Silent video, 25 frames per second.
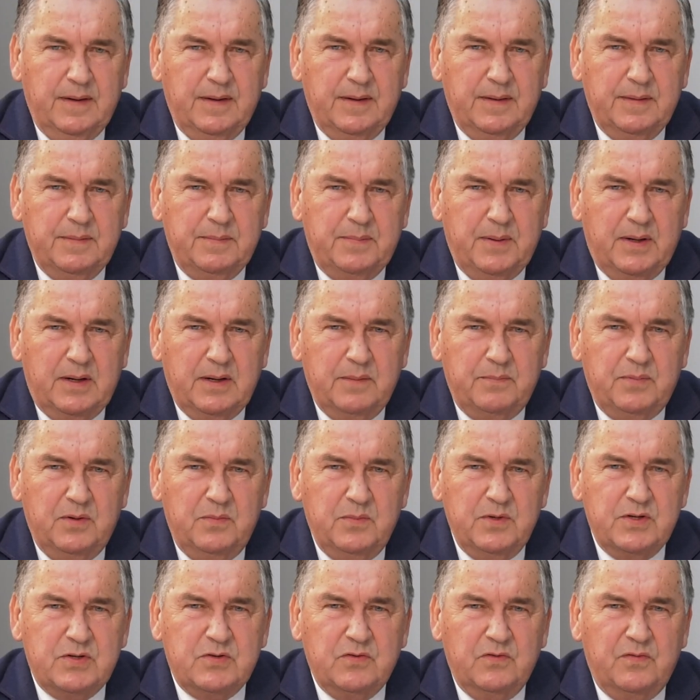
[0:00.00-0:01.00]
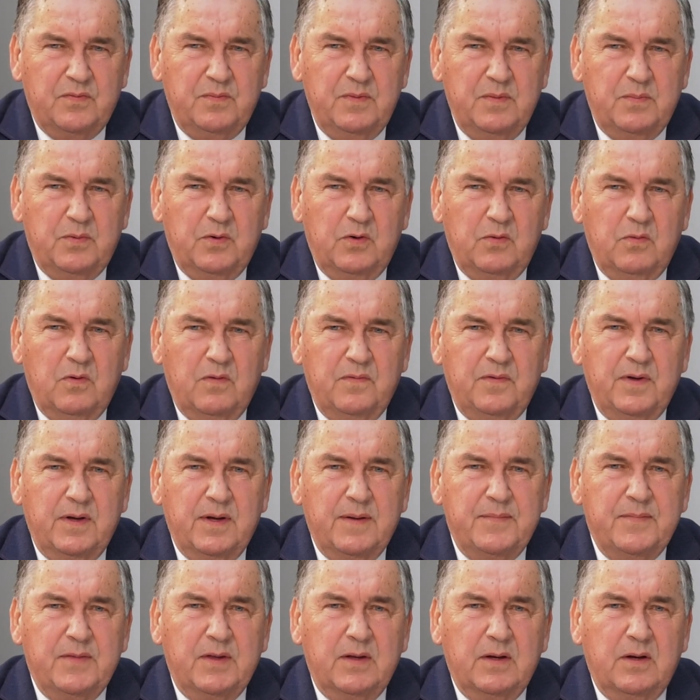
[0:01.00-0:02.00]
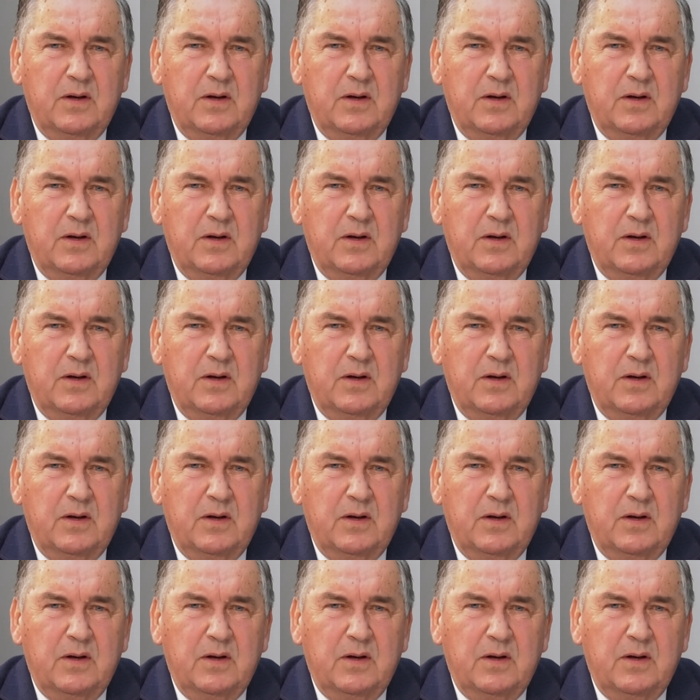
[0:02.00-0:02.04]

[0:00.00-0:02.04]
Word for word: e, parę pomysłów mi po głowie